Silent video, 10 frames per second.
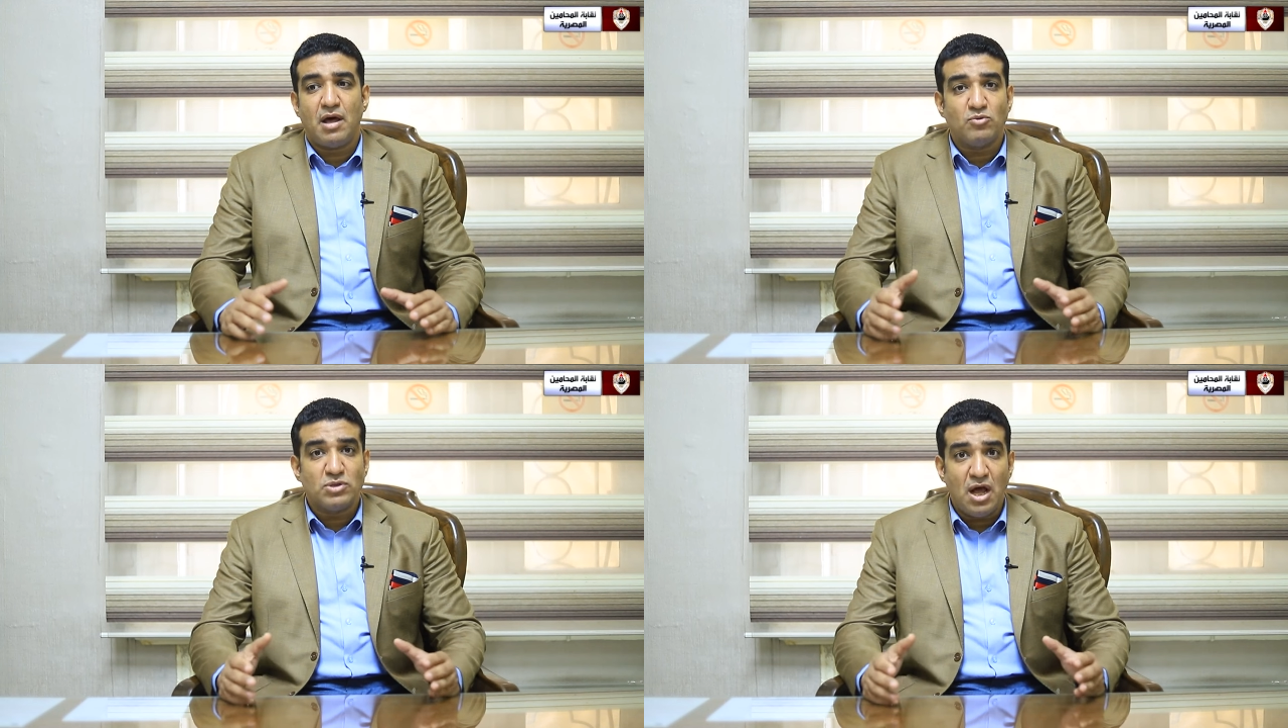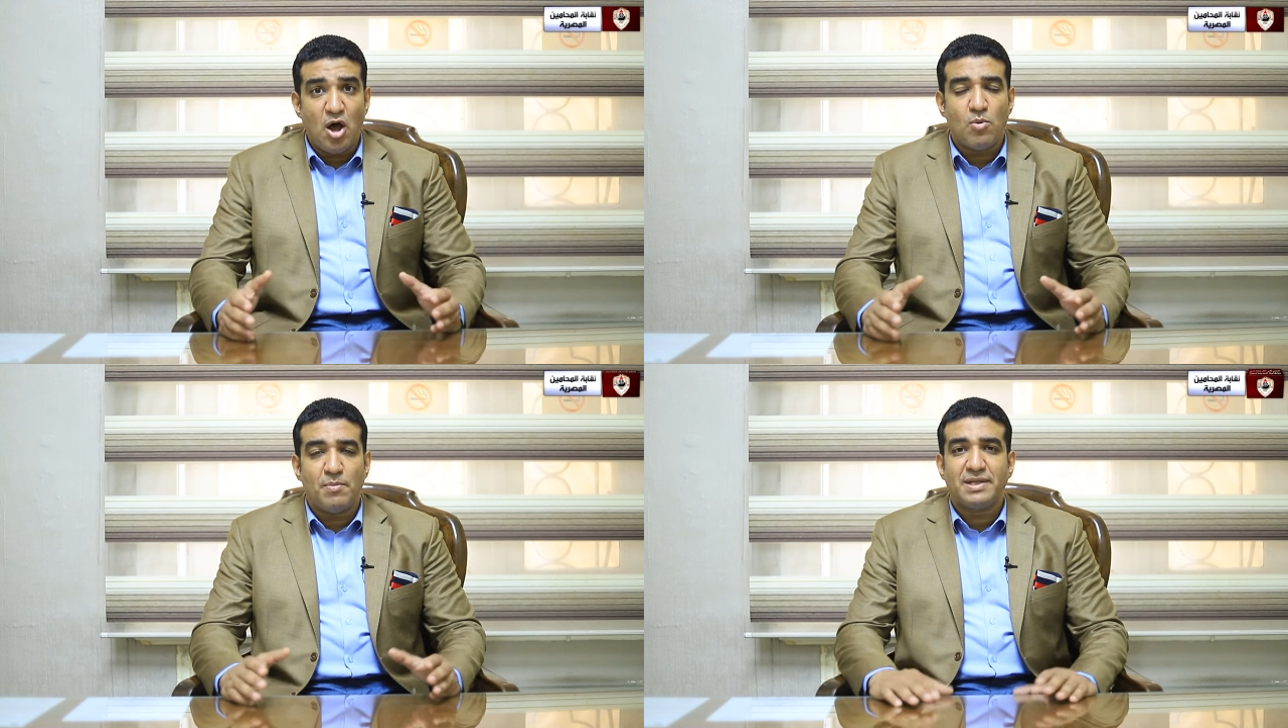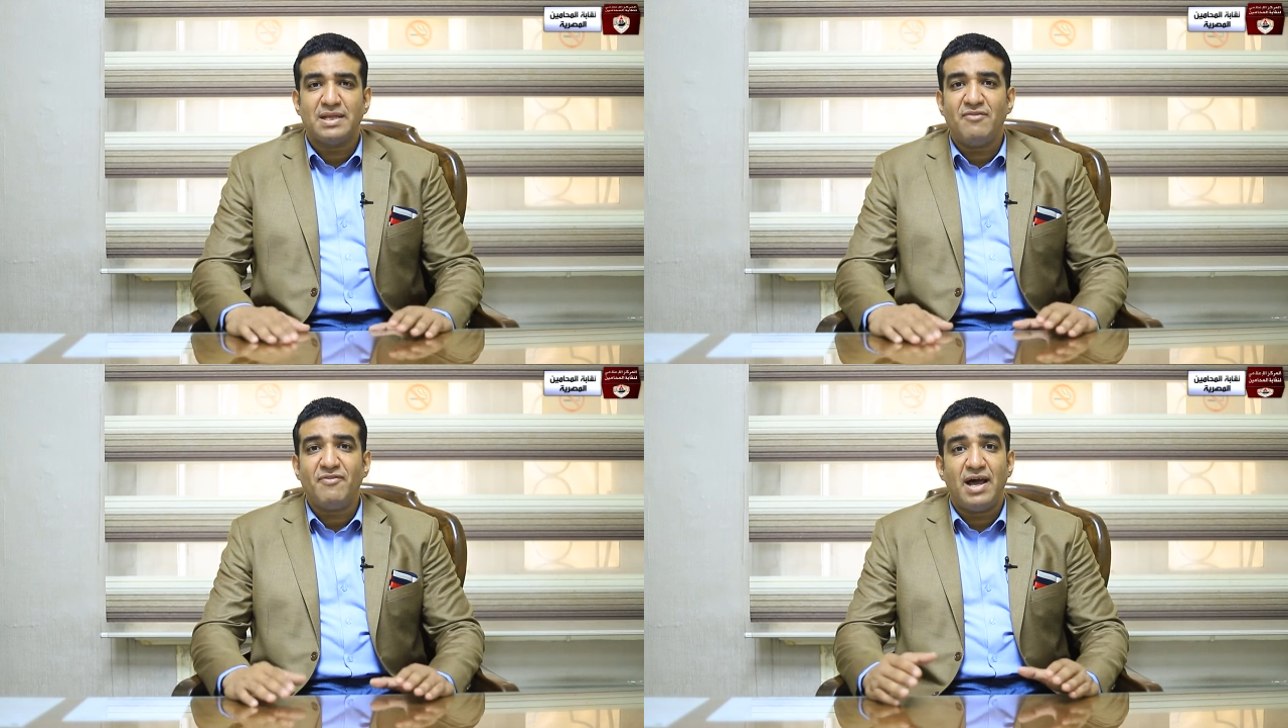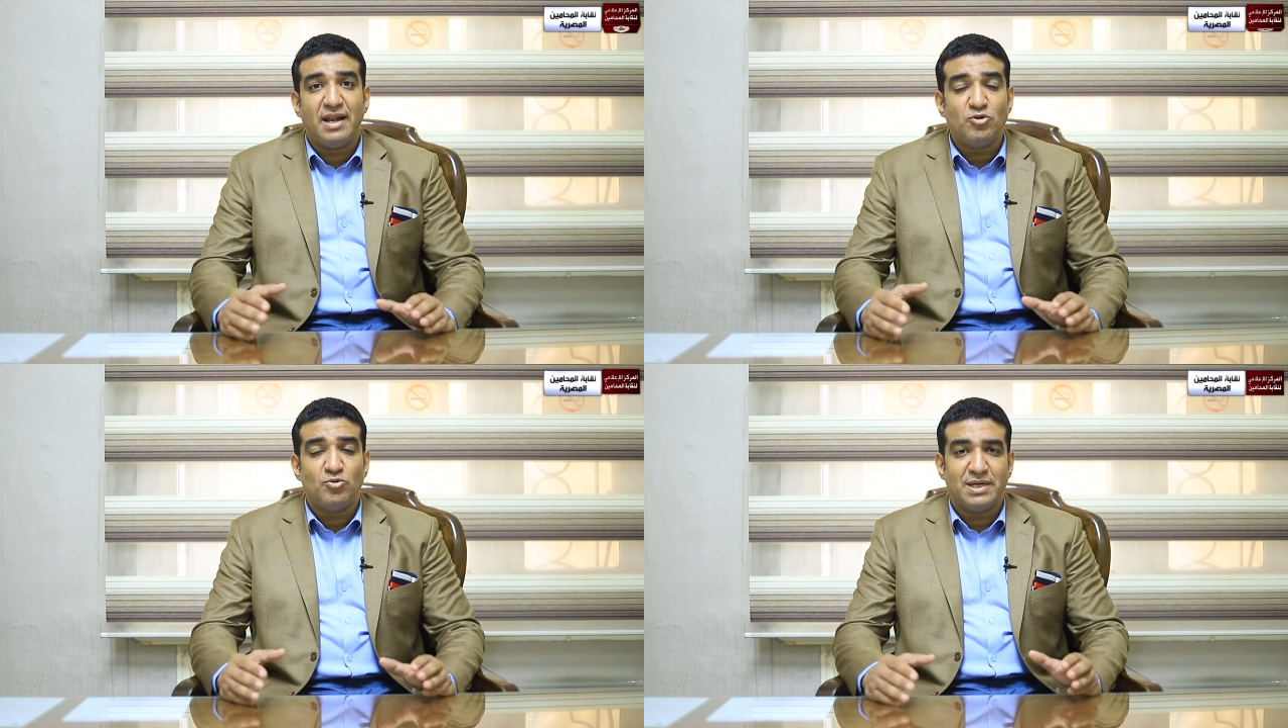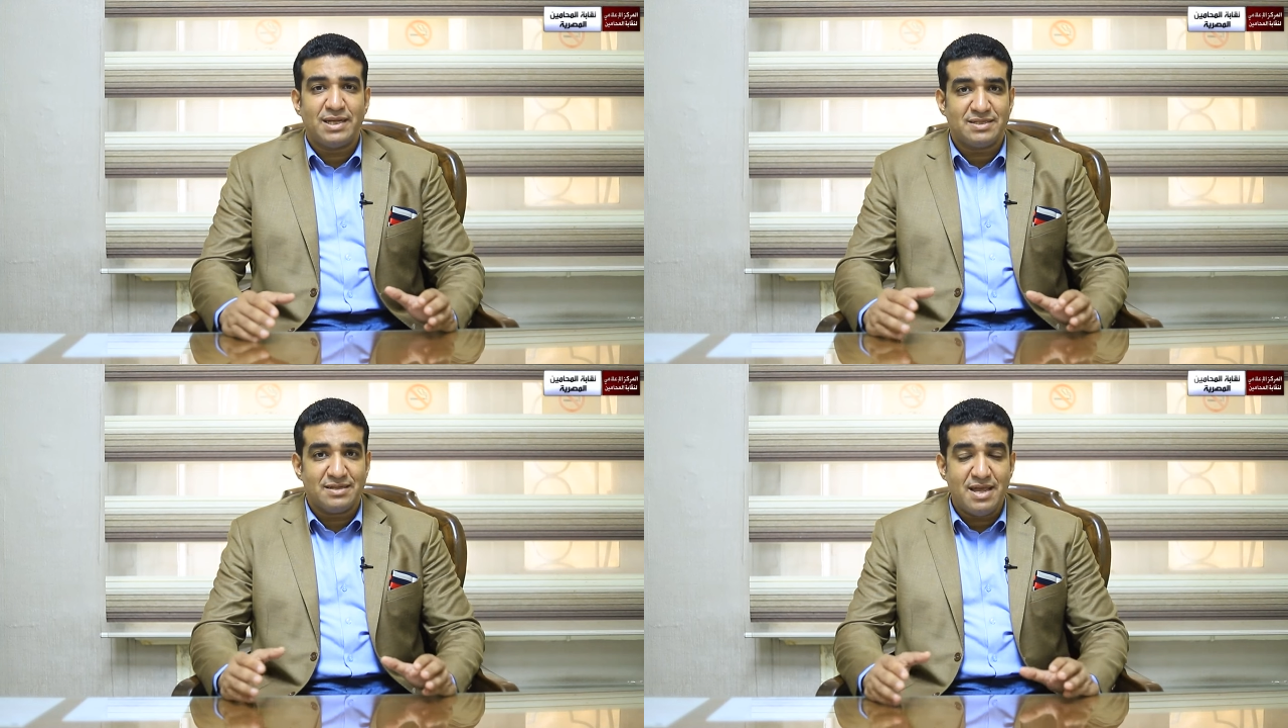أوضاعهم وباختلاف حالتهم
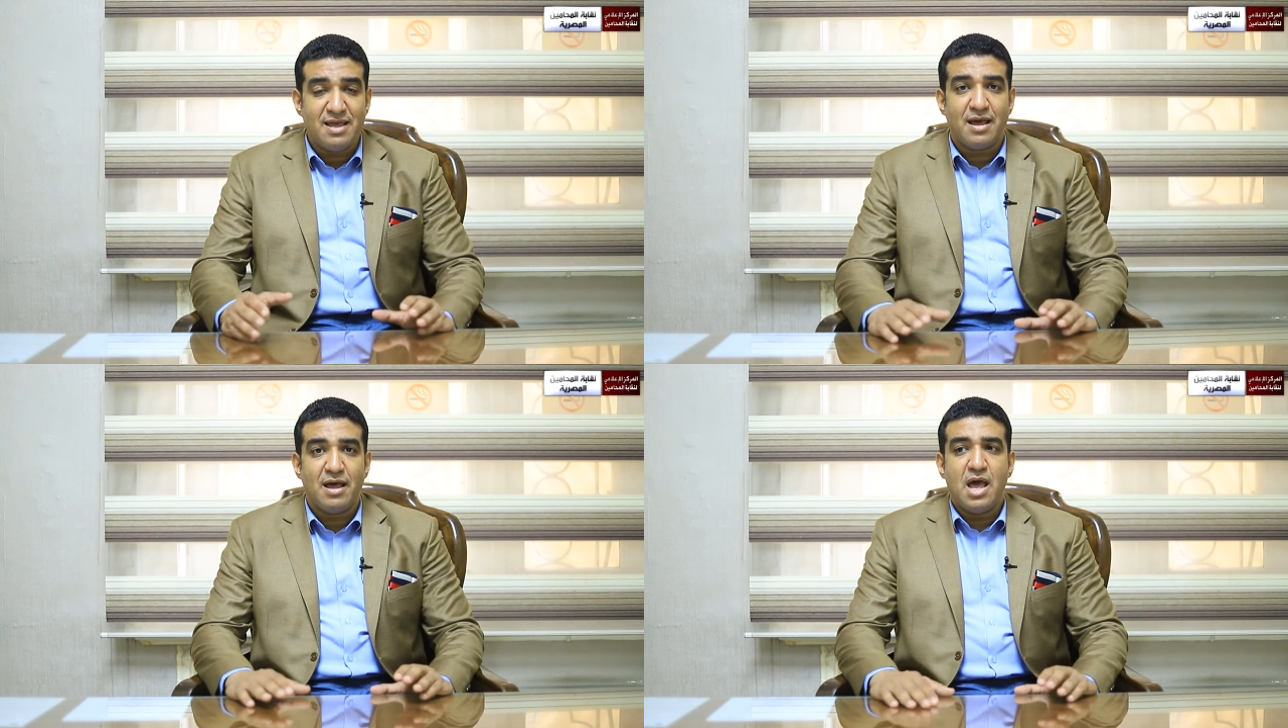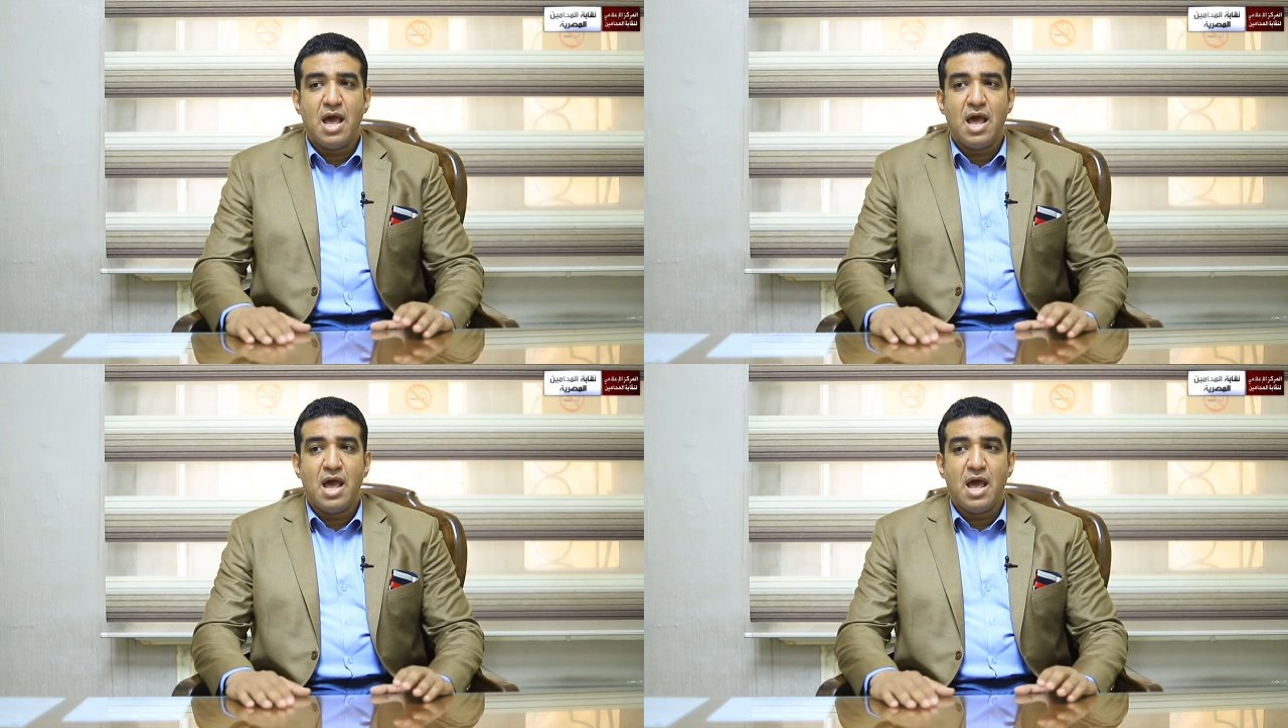الجسدية